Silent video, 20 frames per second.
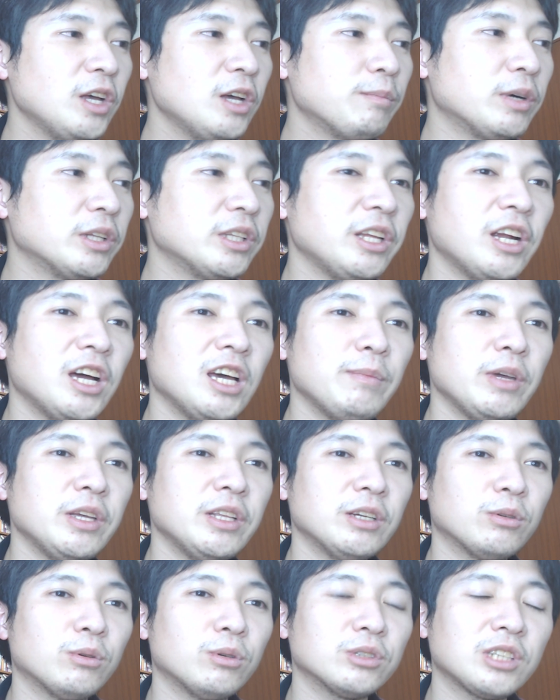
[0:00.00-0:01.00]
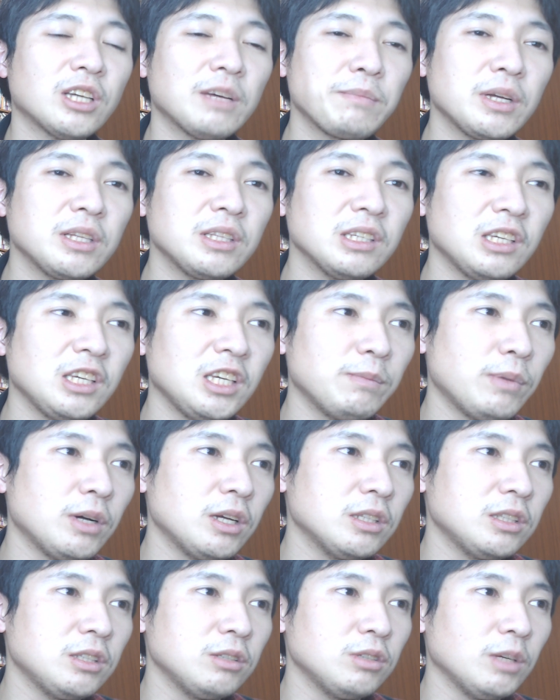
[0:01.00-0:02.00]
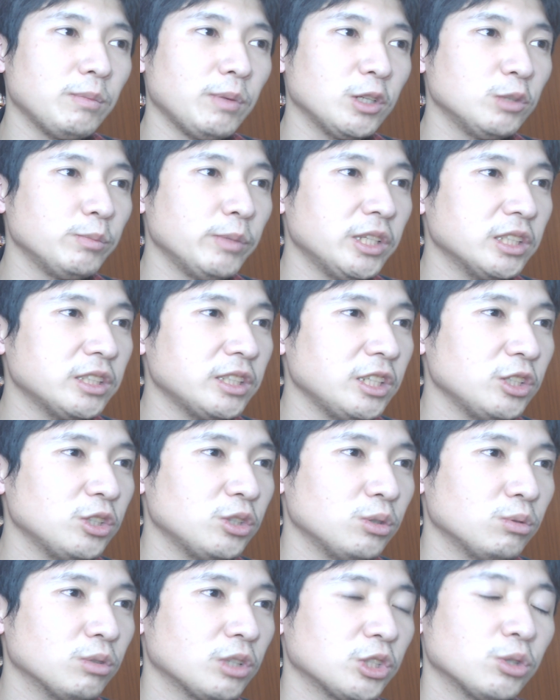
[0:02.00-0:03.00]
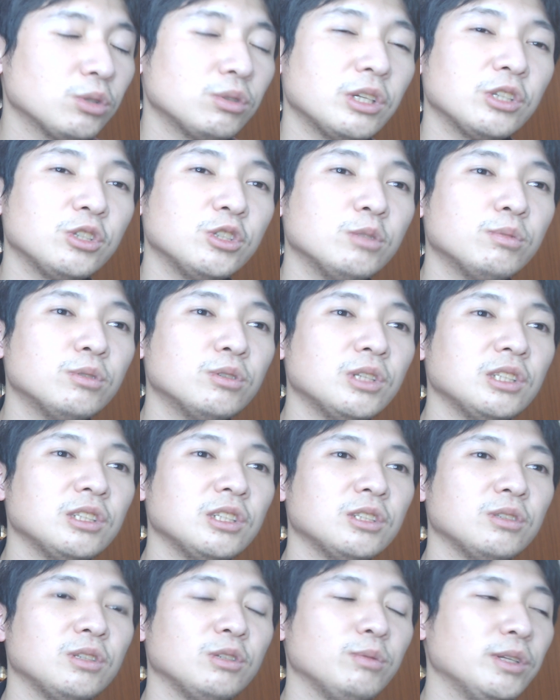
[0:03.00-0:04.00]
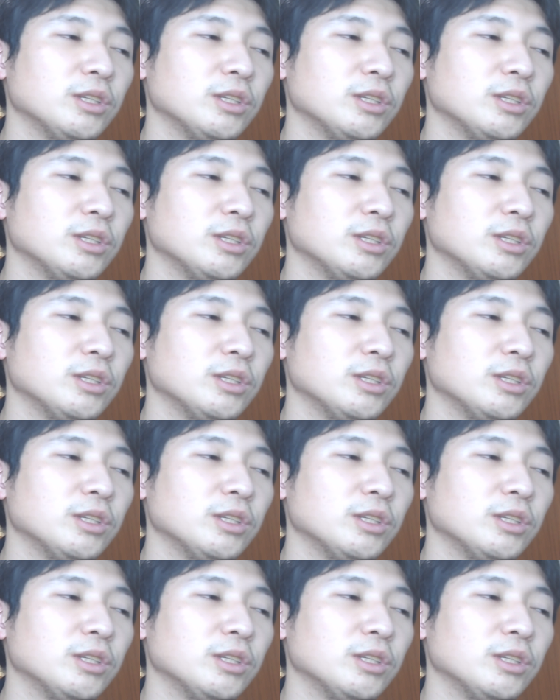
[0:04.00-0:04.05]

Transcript: まあ、狙い目になる。このさんばん的キーパーっていうとやっぱり梅田選手とか将来有望なんですよね。